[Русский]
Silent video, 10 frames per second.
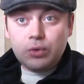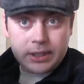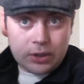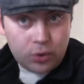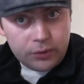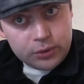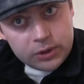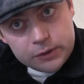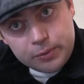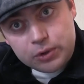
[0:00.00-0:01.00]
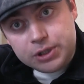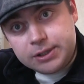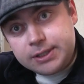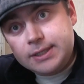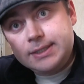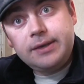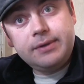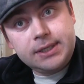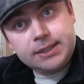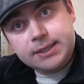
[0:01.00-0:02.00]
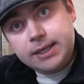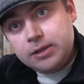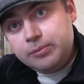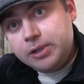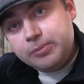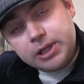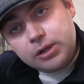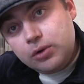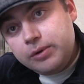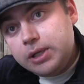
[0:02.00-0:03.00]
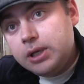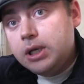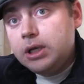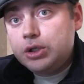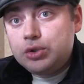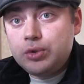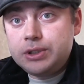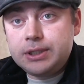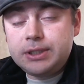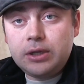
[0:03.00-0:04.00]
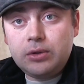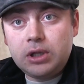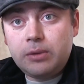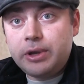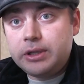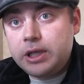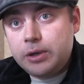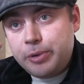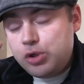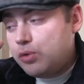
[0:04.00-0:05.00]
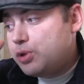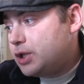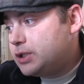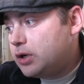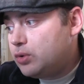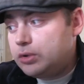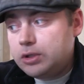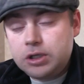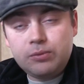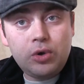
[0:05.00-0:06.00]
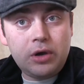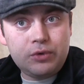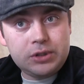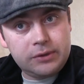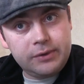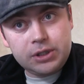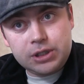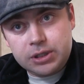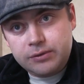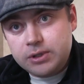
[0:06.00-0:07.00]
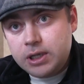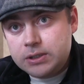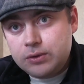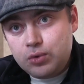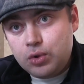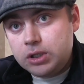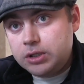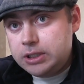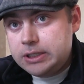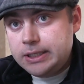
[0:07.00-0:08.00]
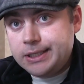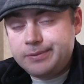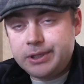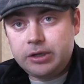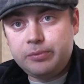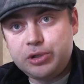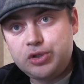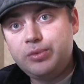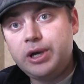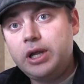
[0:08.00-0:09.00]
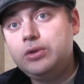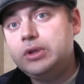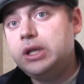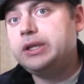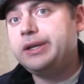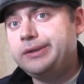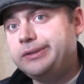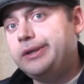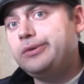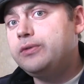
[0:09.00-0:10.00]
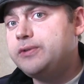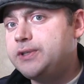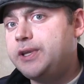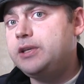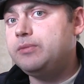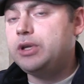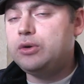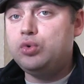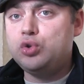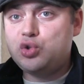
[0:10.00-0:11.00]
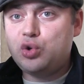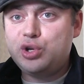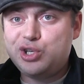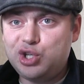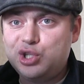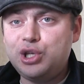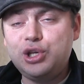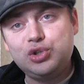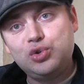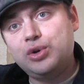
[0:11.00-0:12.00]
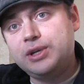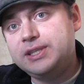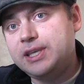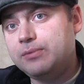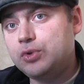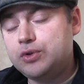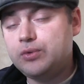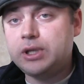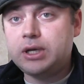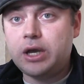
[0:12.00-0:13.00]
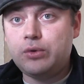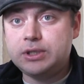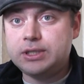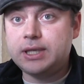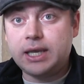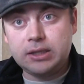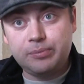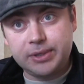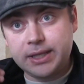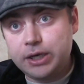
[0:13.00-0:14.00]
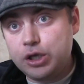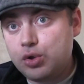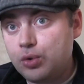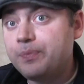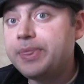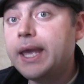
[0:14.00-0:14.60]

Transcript: Вот такой вот у нас получился S9 SE от Битмана новый. Что здесь следует добавить? Наверное, почем сейчас торгуют? На 7 августа 2019 года, если я смотрел по шоп-гаранту, да, торговцы в среднем торгуют 44-47. То есть вот такая вот цена это по наличию.